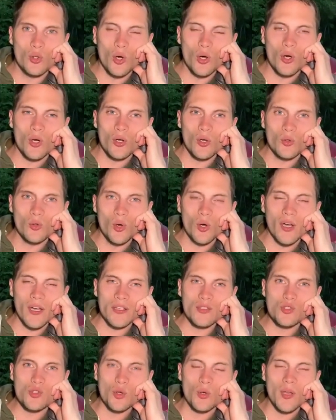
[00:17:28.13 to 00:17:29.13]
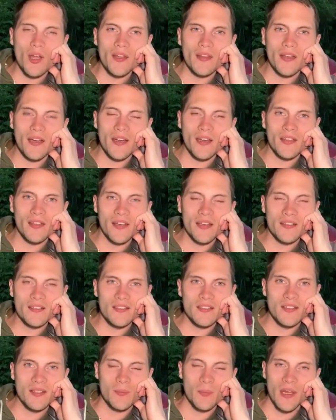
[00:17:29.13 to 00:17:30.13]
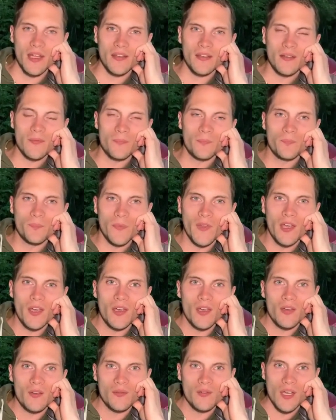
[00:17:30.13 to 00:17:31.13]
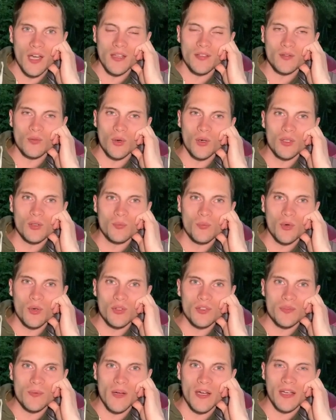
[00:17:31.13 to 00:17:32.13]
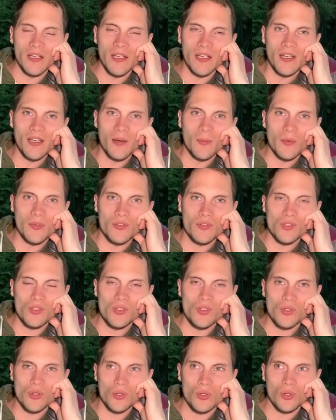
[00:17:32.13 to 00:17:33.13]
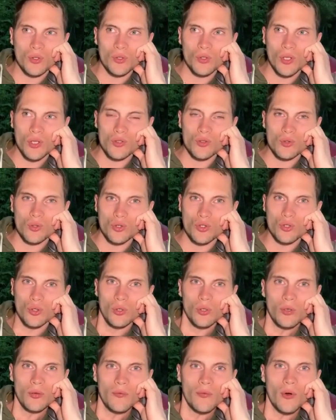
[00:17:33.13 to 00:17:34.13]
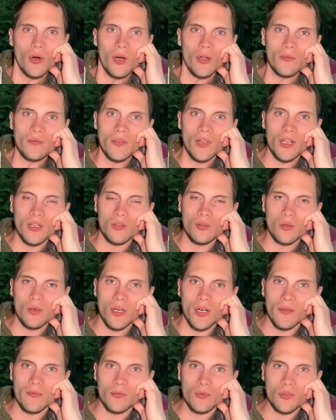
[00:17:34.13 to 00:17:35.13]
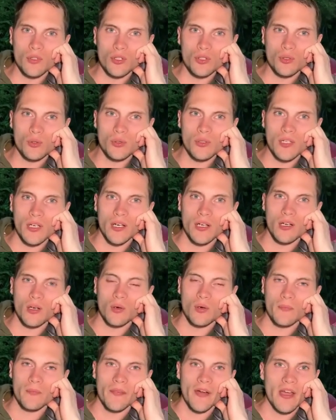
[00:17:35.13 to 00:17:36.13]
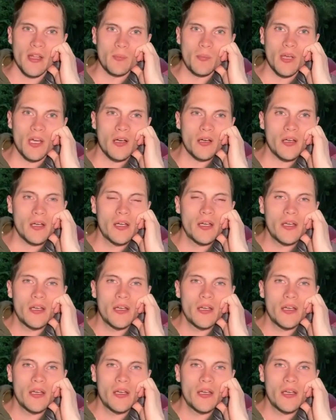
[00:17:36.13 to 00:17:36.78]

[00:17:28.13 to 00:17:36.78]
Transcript: doch noch recht schöner Tag neigt sich dem Ende. Wir hatten heute Morgen zwar Regen, aber es ist äh, jetzt noch schön geworden. Wir hatten noch einen wunderschönen Tag auch im Weinberg.